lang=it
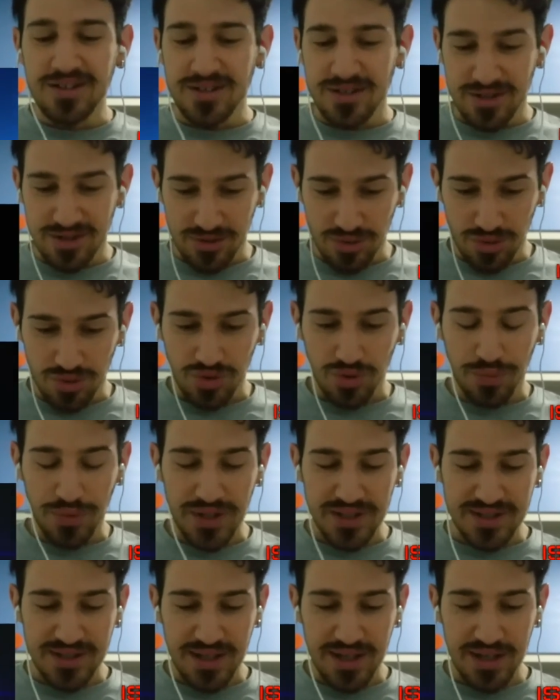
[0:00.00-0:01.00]
Solo su
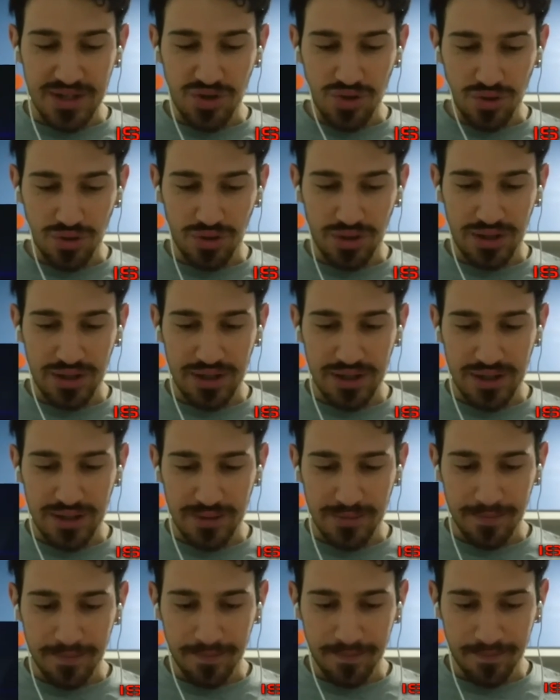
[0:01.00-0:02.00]
PlayStation,
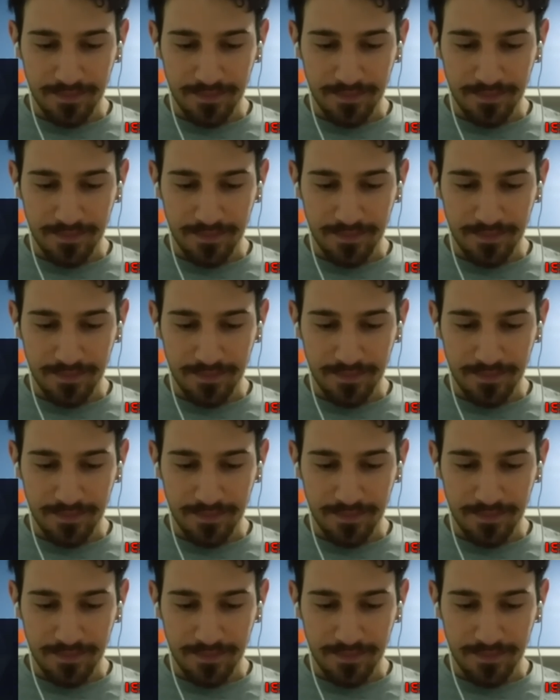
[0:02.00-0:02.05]
ok.